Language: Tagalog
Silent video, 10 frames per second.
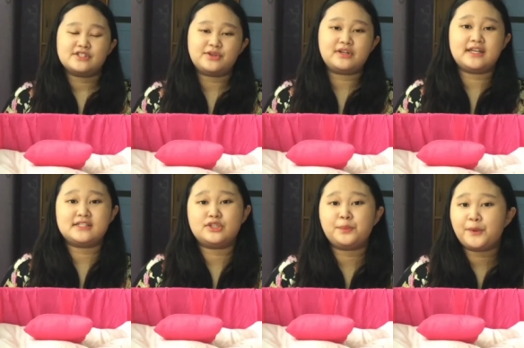So
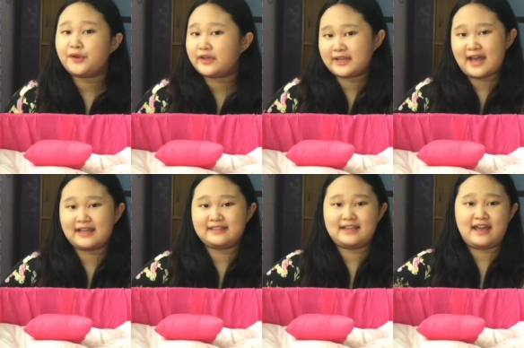guys, ito po yung
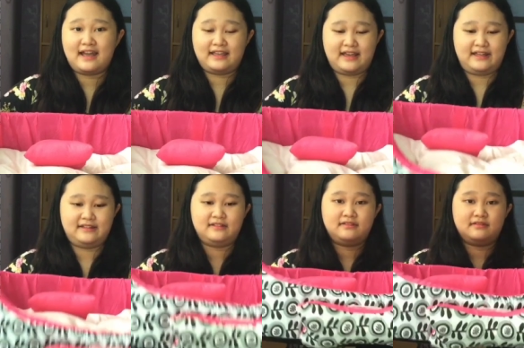higaan niya.
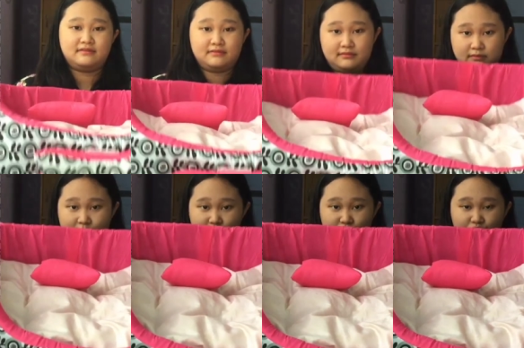Ayan.
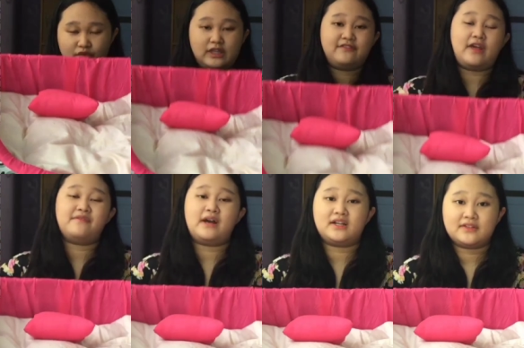Like
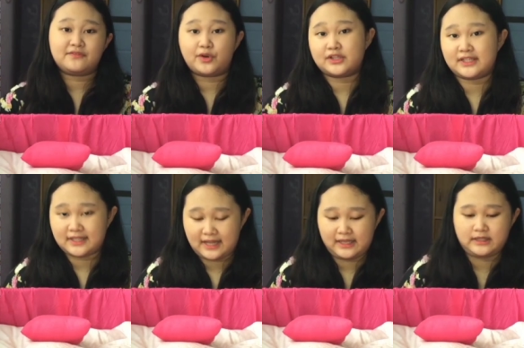549.
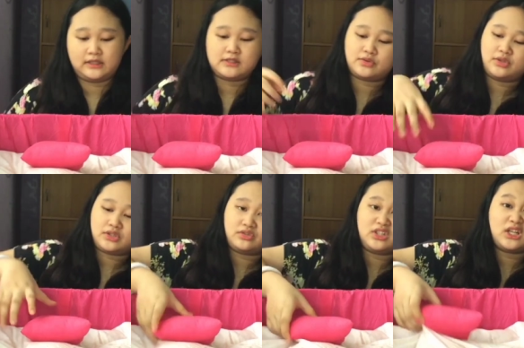So
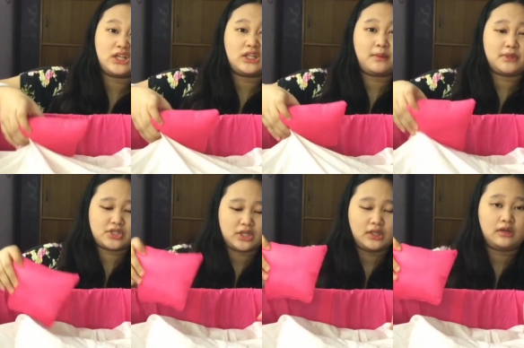ito, nilagyan
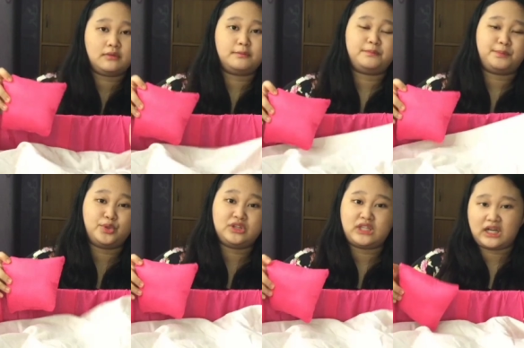namin siya ng
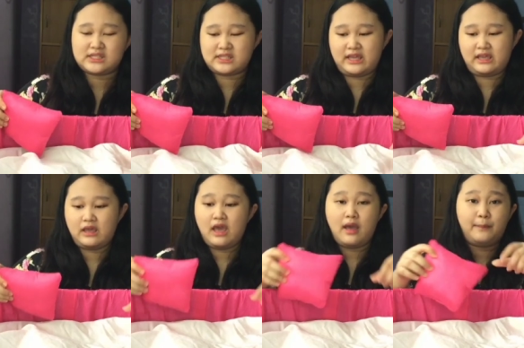punda
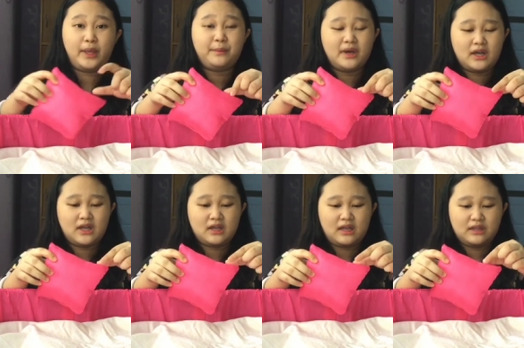kasi may
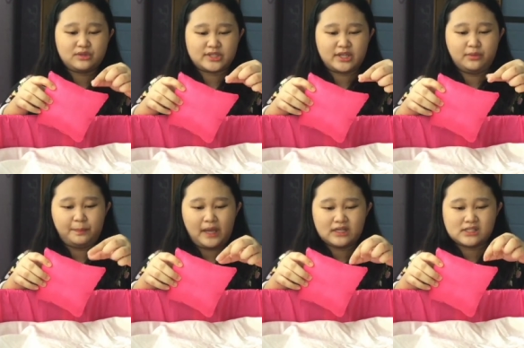mga ano siya,
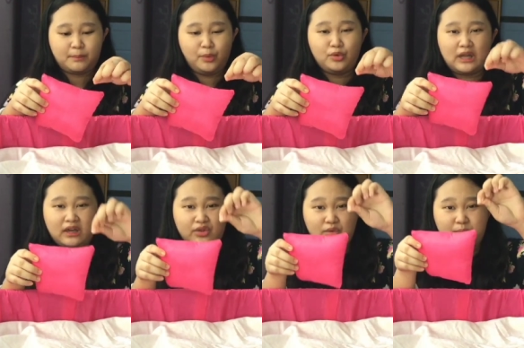yung parang sa
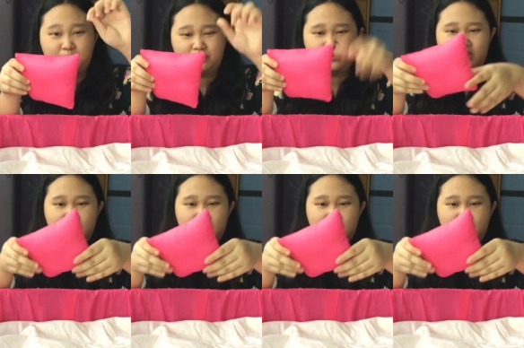bulak, yung